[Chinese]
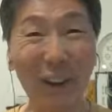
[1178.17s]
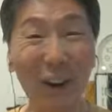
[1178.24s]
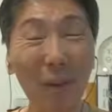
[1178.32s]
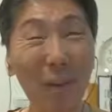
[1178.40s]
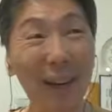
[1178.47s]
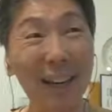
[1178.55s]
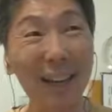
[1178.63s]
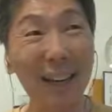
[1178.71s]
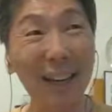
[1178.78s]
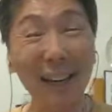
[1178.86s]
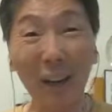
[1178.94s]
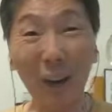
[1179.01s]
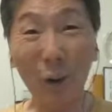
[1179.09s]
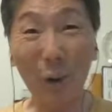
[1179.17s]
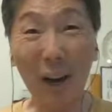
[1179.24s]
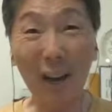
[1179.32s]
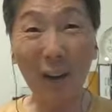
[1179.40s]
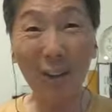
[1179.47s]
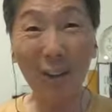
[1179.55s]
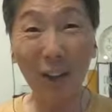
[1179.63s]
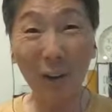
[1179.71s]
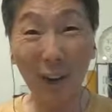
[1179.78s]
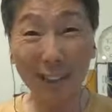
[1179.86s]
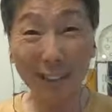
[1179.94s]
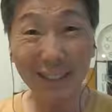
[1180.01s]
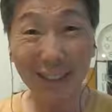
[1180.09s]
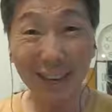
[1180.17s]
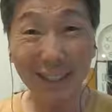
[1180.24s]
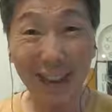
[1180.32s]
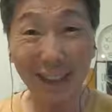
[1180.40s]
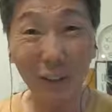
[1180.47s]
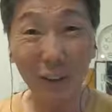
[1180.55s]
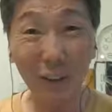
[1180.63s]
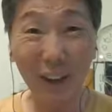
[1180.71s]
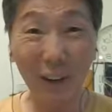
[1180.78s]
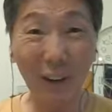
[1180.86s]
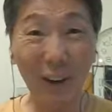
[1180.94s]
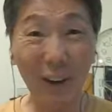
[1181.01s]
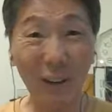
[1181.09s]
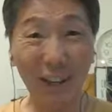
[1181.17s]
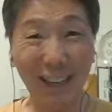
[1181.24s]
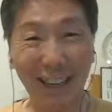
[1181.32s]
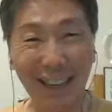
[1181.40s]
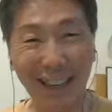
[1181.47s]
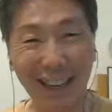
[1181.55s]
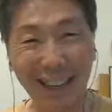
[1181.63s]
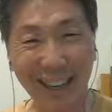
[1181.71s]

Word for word: 所以搞了半天，国安高层原来是台大的伦理委员会。